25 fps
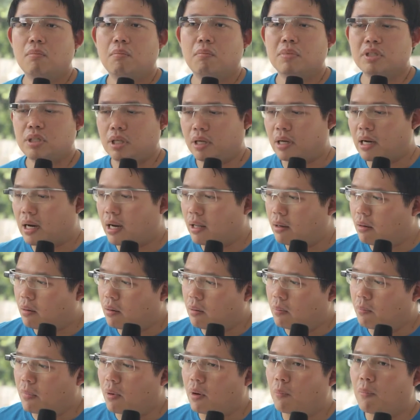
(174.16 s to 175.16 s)
mesti ngeliat,
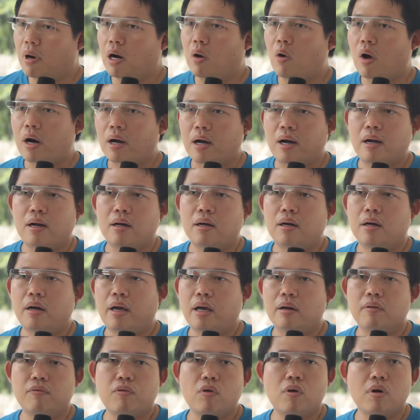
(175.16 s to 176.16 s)
mengeluarkan
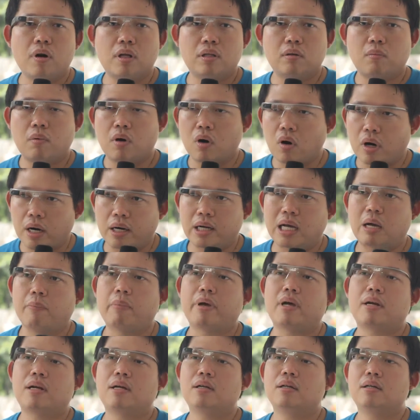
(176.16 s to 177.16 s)
handphone atau mengeluarkan
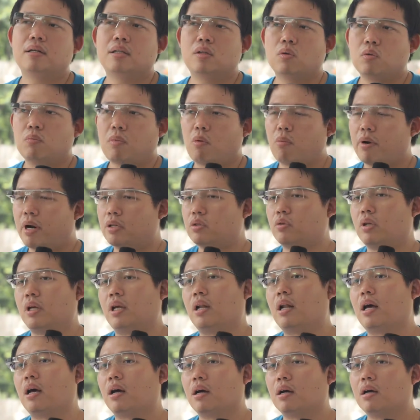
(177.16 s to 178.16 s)
kamera itu momennya sudah
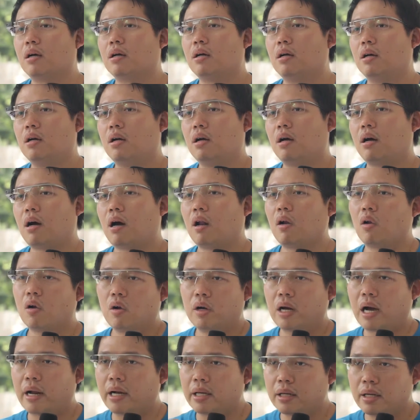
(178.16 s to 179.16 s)
hilang. Kalau
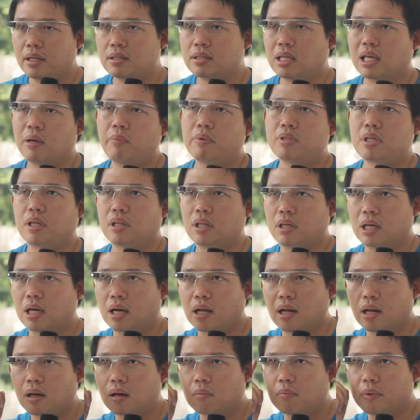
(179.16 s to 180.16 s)
dengan ini saya bisa
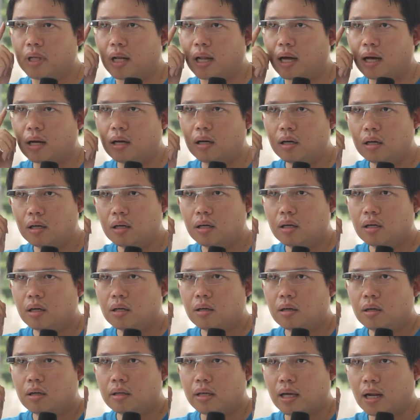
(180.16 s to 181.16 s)
tinggal bilang
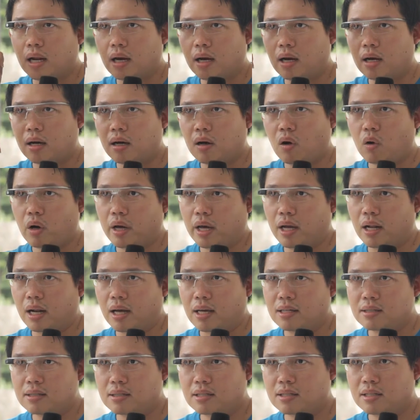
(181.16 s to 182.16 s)
nyalakan OK
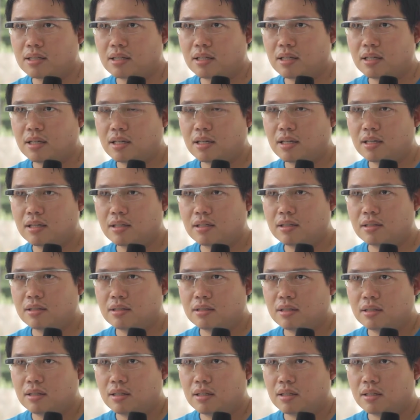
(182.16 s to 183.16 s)
Glass
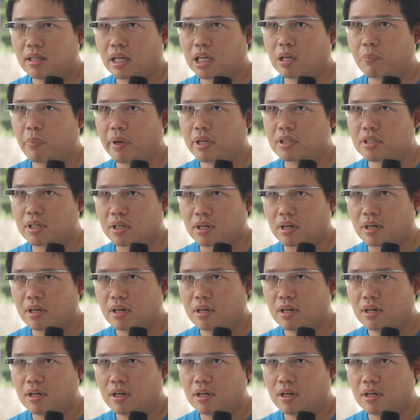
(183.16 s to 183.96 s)
take a picture.